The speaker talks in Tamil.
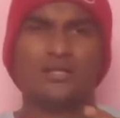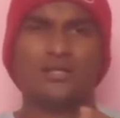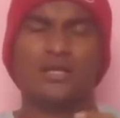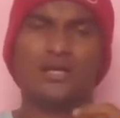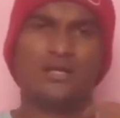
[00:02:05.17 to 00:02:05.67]

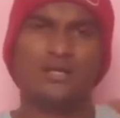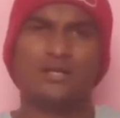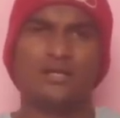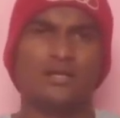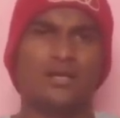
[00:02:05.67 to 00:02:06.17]
நான்
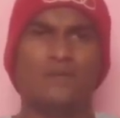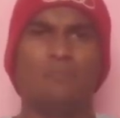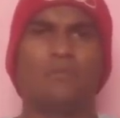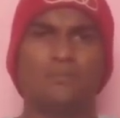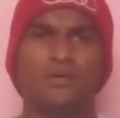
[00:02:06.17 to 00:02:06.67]

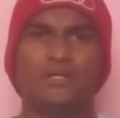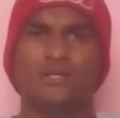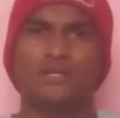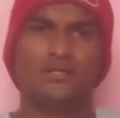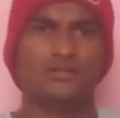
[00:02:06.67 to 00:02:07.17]
அப்ளை
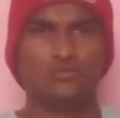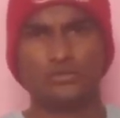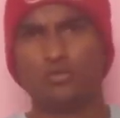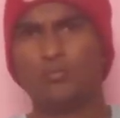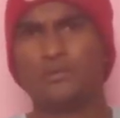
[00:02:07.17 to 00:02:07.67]
பண்ணதில்
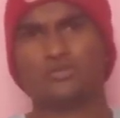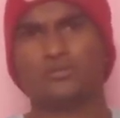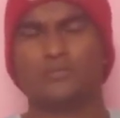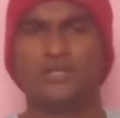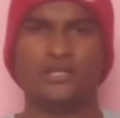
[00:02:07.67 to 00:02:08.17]
இது ஓப்பனாக சொல்ல
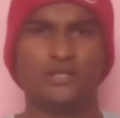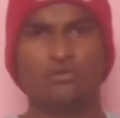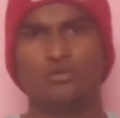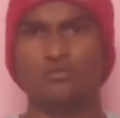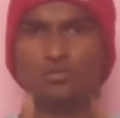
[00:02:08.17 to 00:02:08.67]
போனால் இது
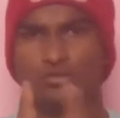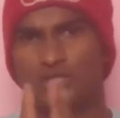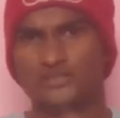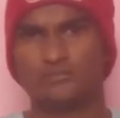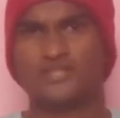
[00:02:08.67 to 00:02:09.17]
என்னோடய முழு
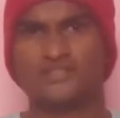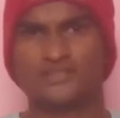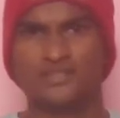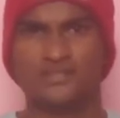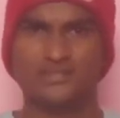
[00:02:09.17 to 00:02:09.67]
எக்ஸ்பீரியன்ஸ்
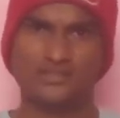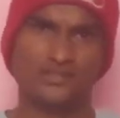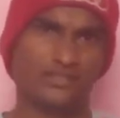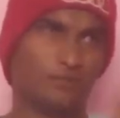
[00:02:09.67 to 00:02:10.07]
தான் இதில்